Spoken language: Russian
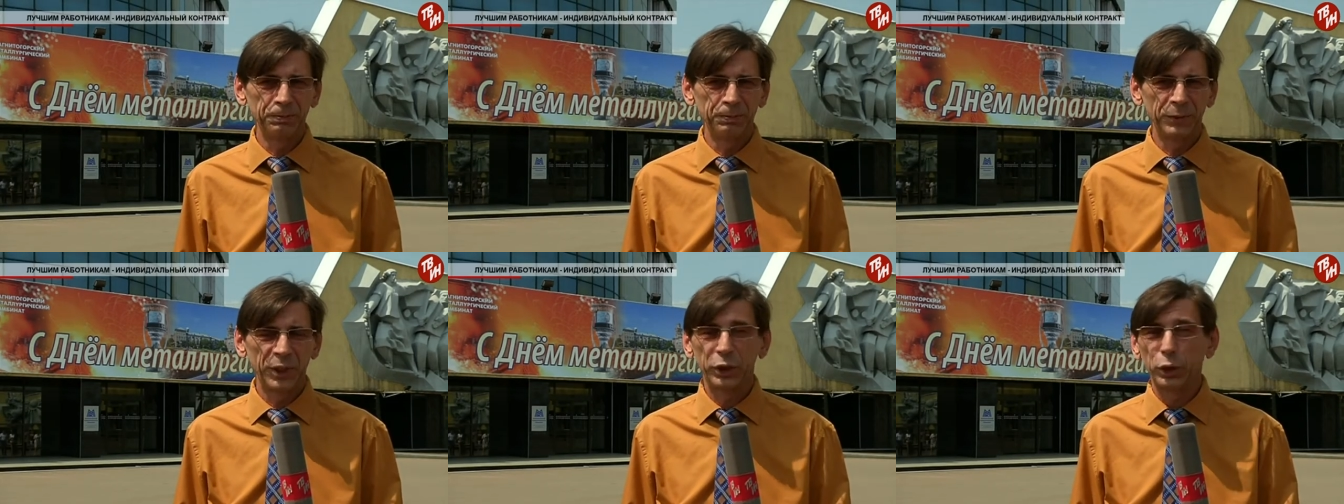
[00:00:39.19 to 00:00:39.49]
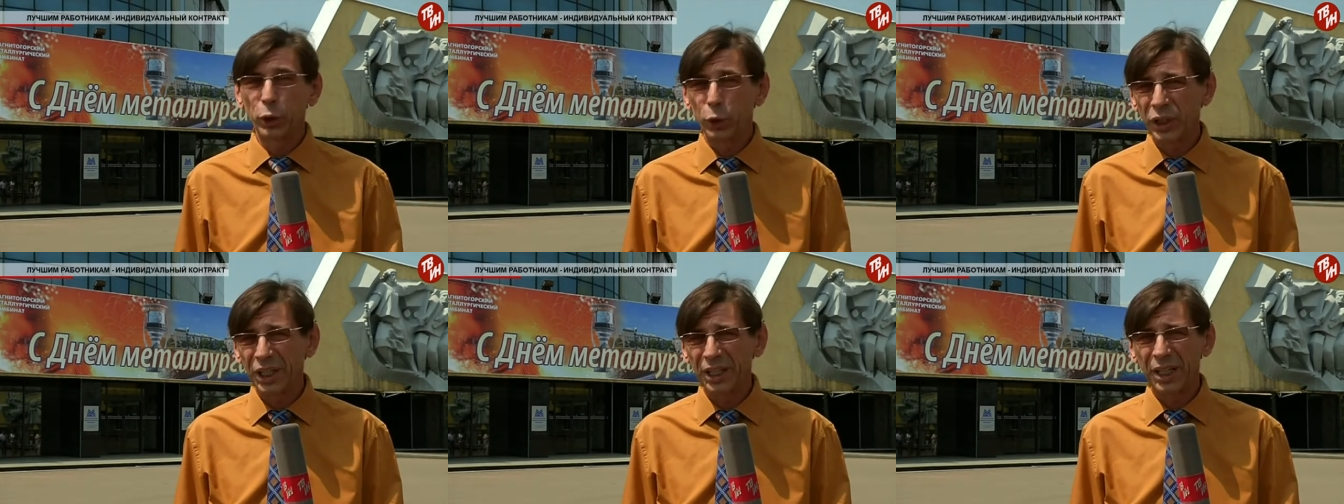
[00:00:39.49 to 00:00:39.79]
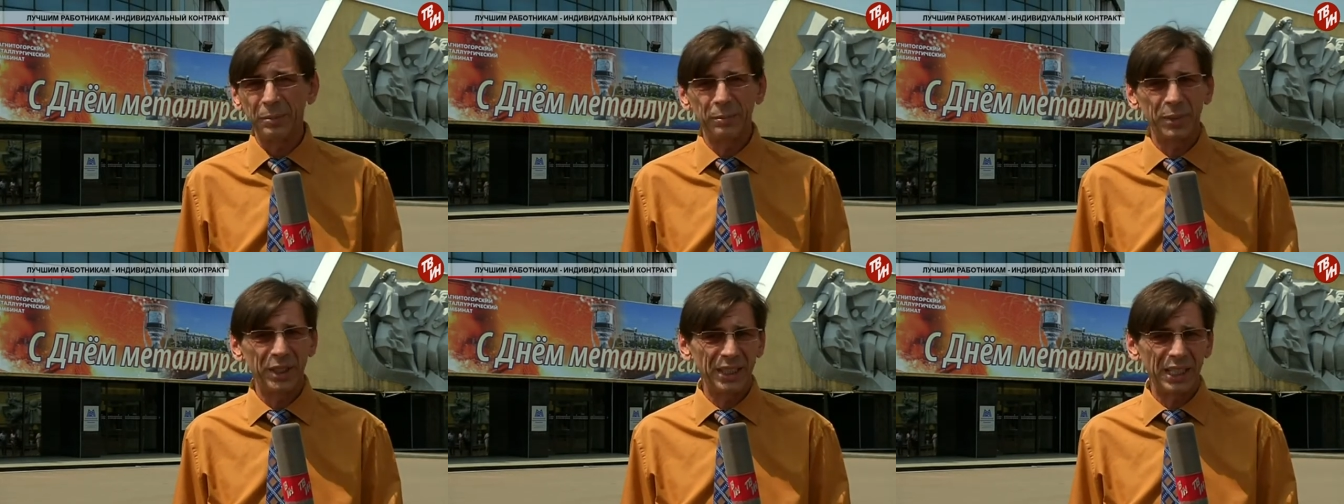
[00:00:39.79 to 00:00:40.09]
кто на
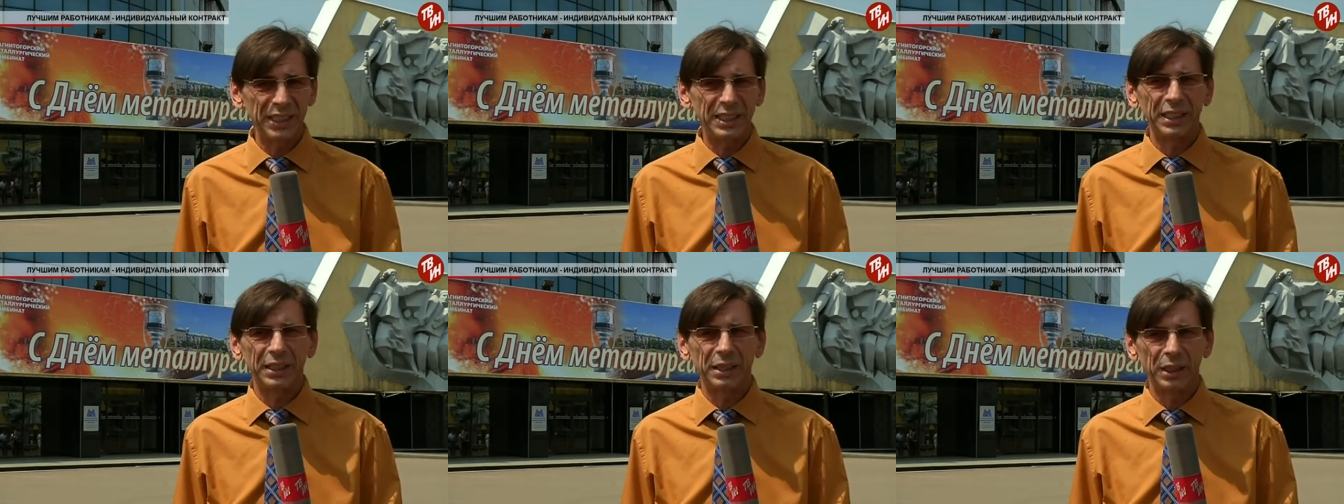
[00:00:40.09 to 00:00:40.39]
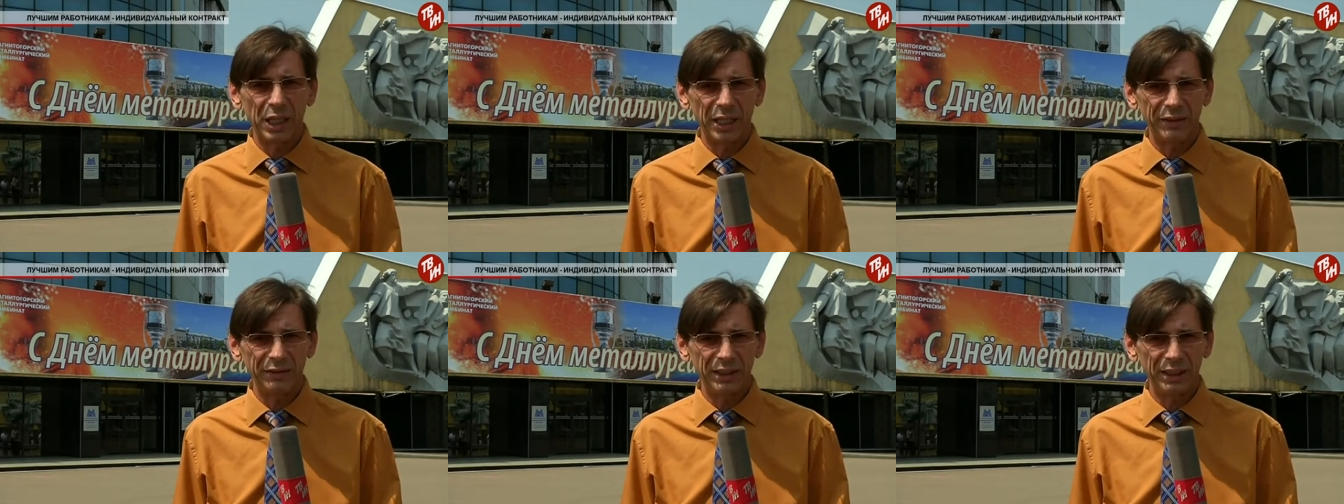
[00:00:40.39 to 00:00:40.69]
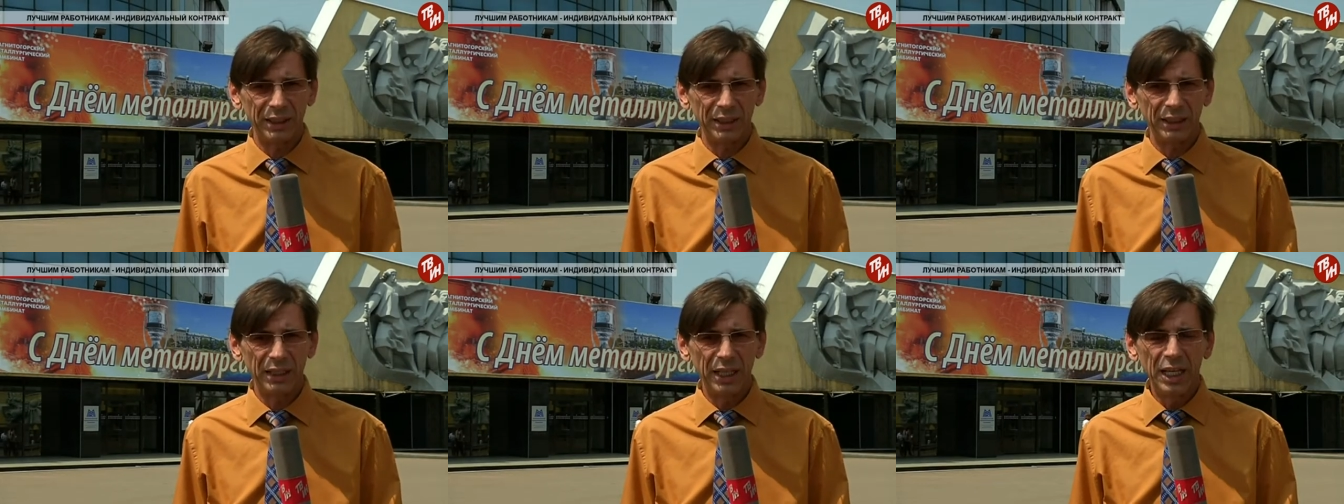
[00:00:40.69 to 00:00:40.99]
комбинате
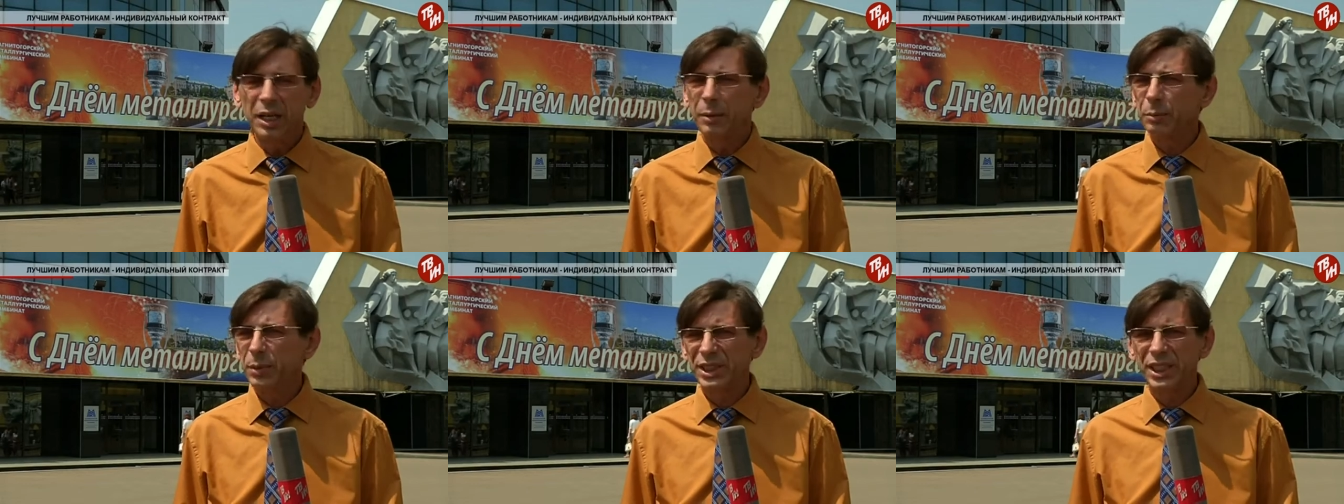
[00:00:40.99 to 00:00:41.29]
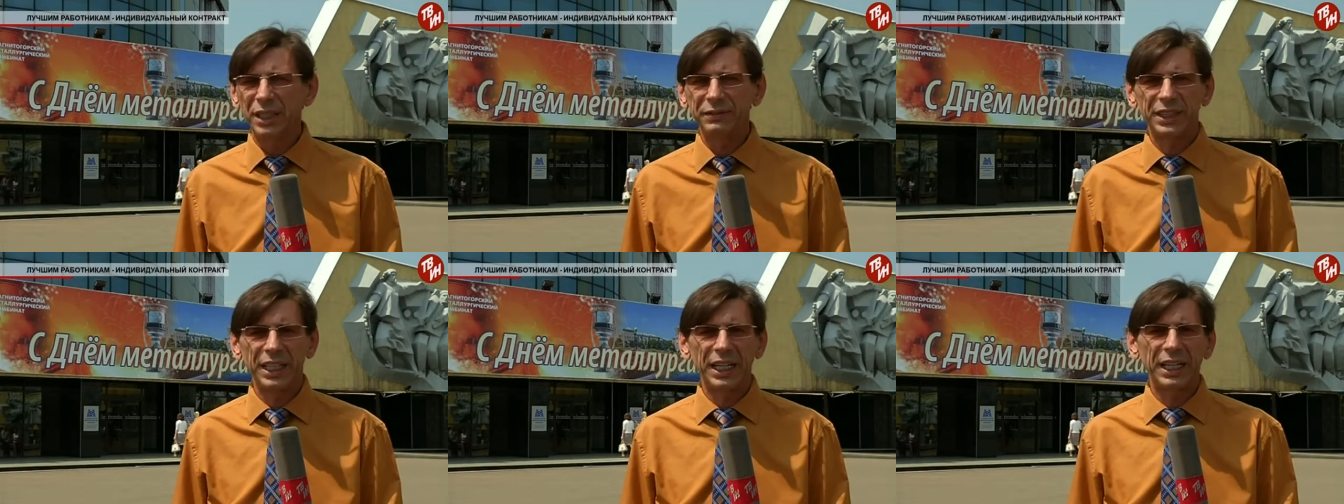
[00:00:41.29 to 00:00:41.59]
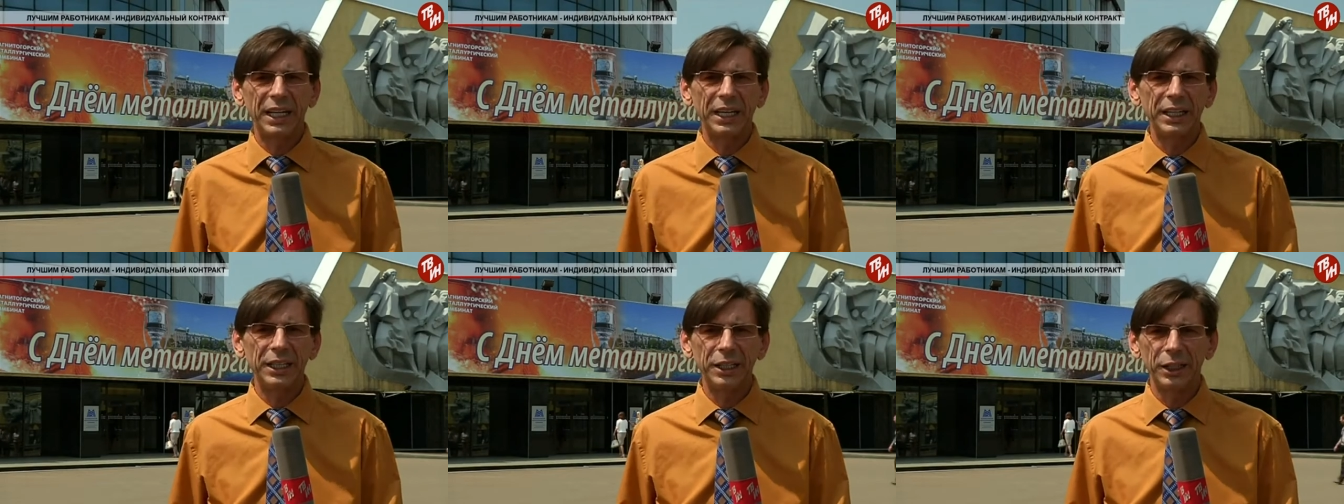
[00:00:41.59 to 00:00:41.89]
главный, безо
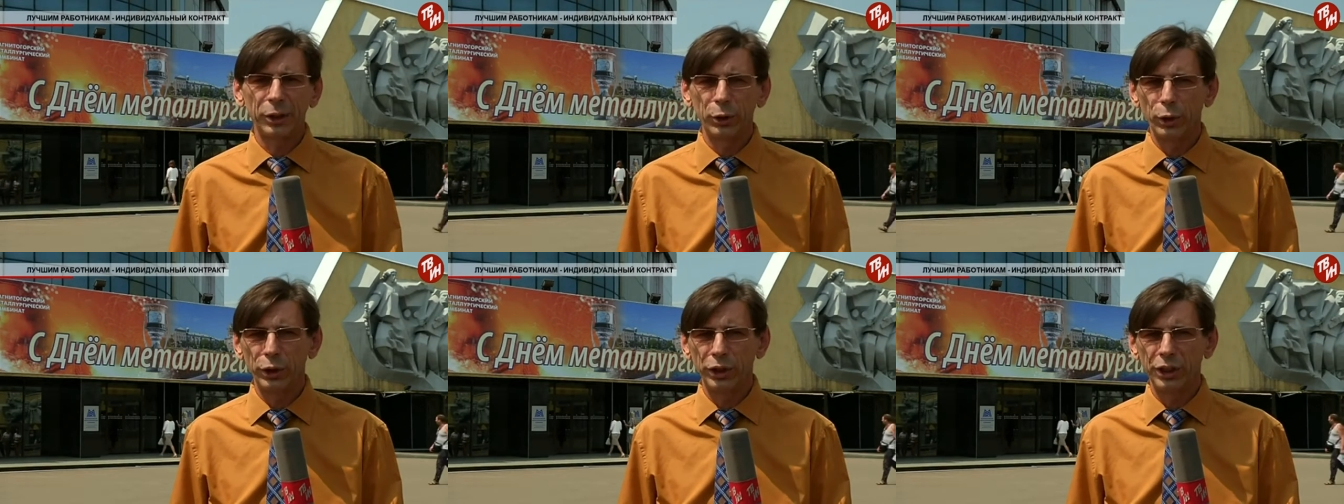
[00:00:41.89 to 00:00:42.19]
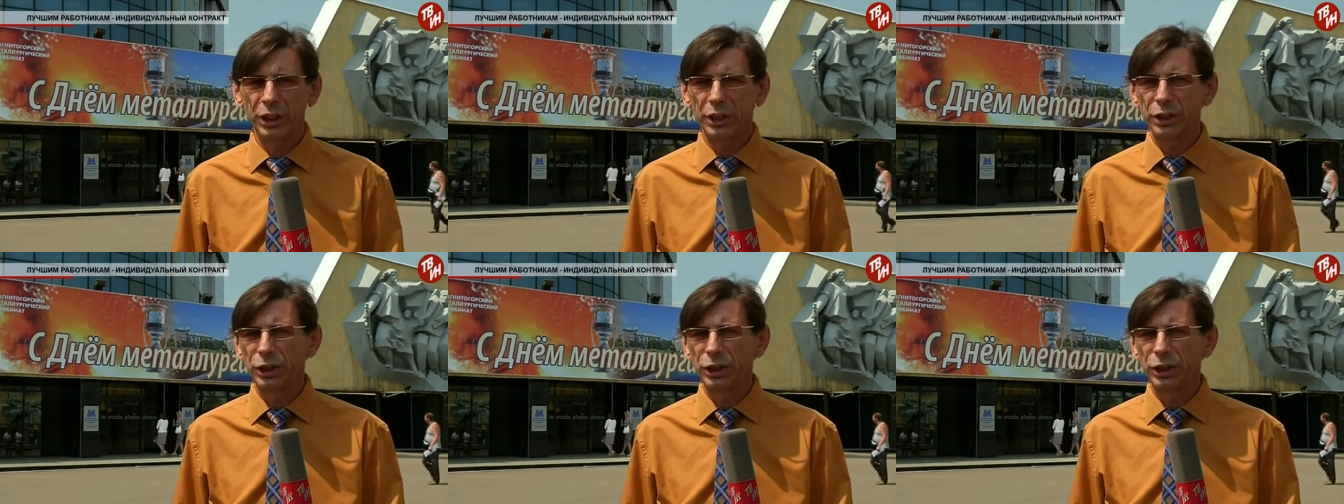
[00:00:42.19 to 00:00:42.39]
всякой иронии,